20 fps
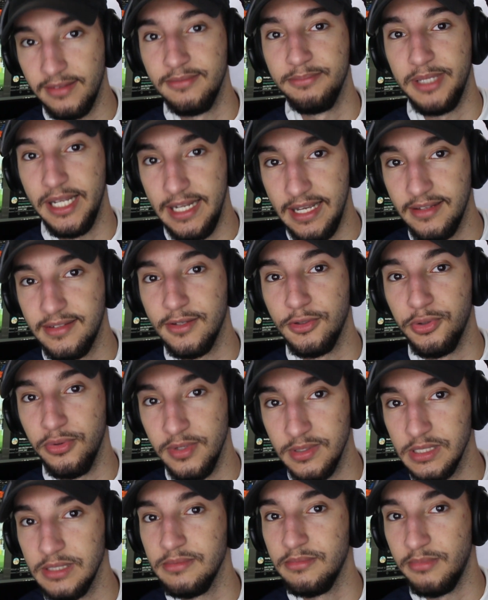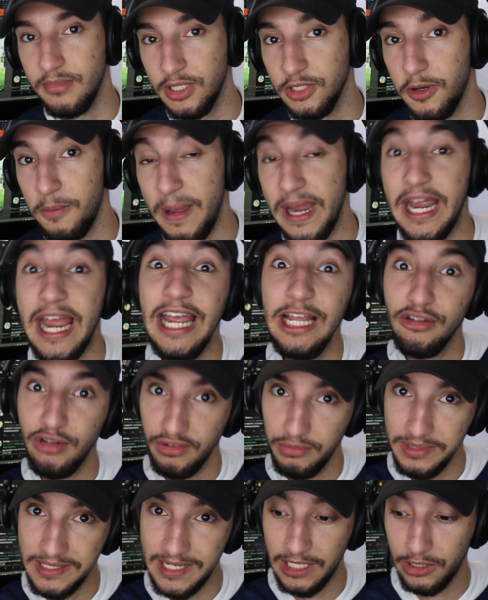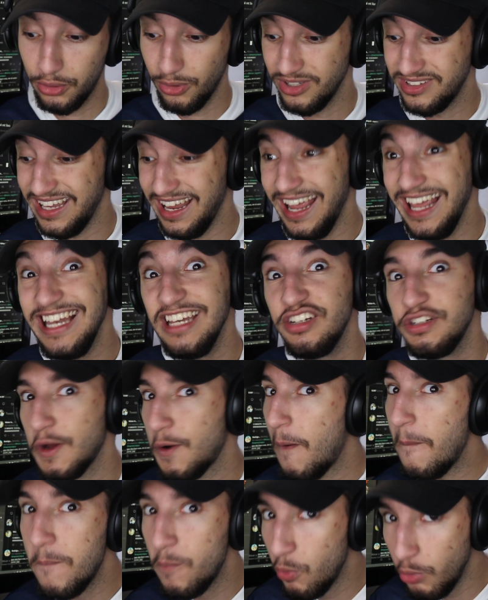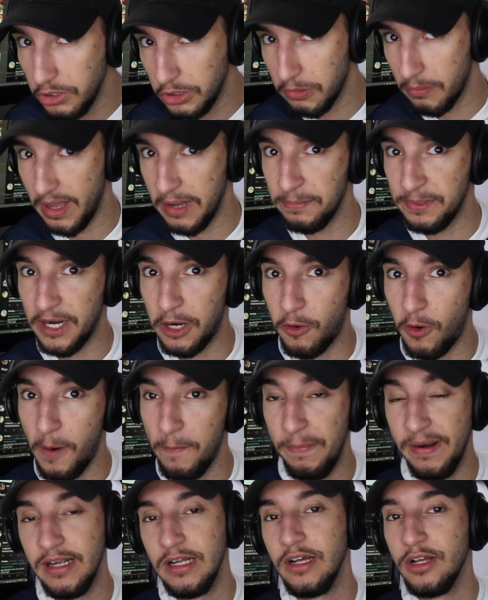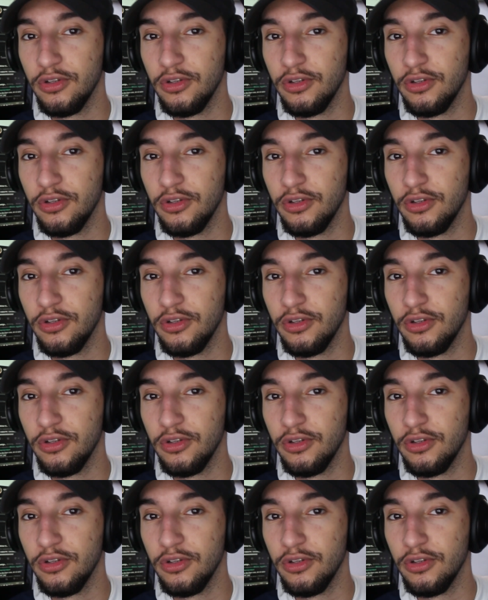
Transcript: Beleza, Dunga, mandou bem. Em 2014, ele chegou muito bem para a Copa,